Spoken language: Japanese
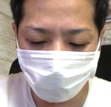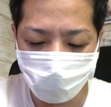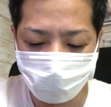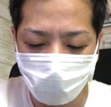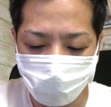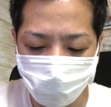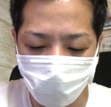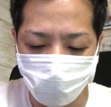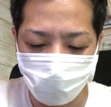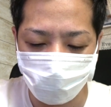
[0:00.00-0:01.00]
これはザップ
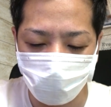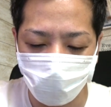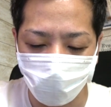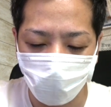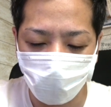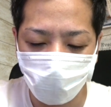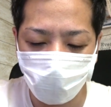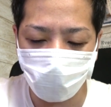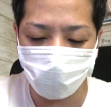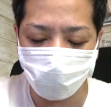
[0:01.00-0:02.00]
で苦し紛れの
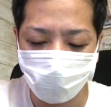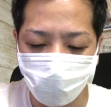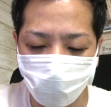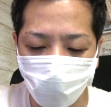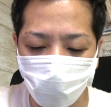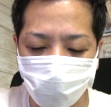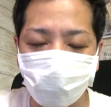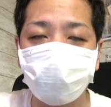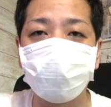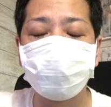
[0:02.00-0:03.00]
ああもうもうコウモリ
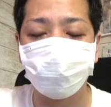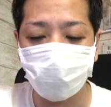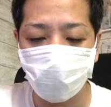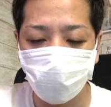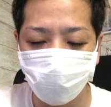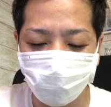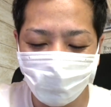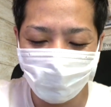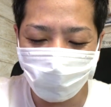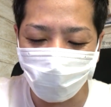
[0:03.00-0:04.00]
もいなくなっちゃうね
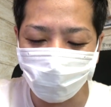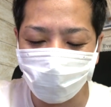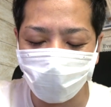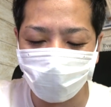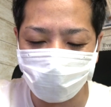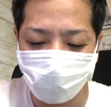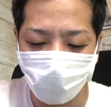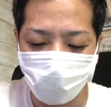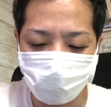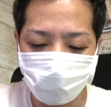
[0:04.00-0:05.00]
でゴブギャン足して